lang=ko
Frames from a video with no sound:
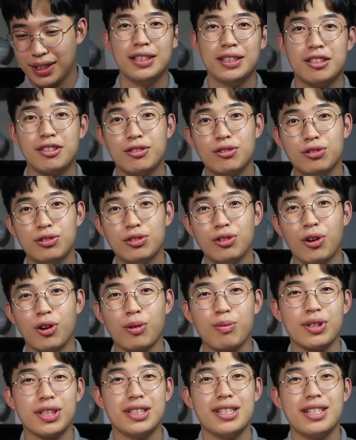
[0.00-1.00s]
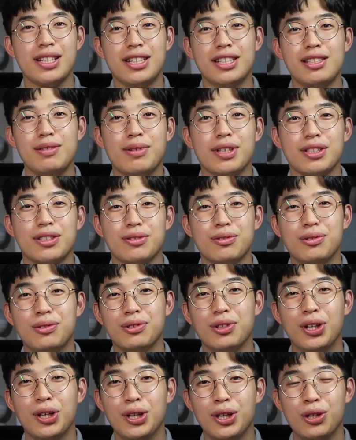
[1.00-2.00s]
직구를 어렵게 생각하지
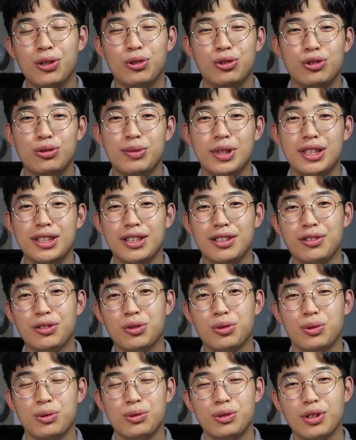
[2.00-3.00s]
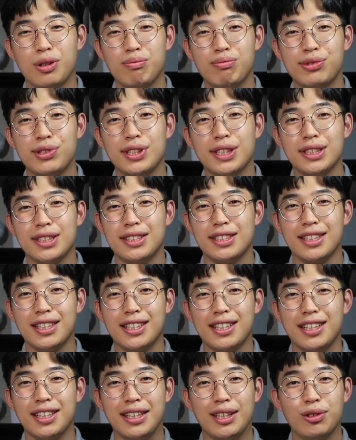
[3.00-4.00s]
마시고 요즘에는 이런 좋은 어플이
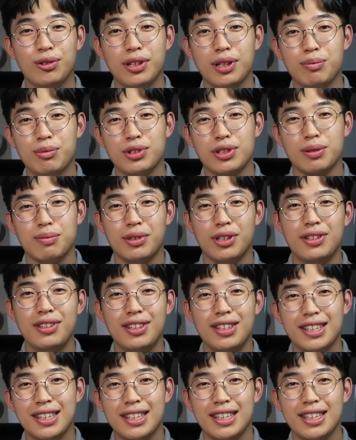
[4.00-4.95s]
있으니까 이용해 보시면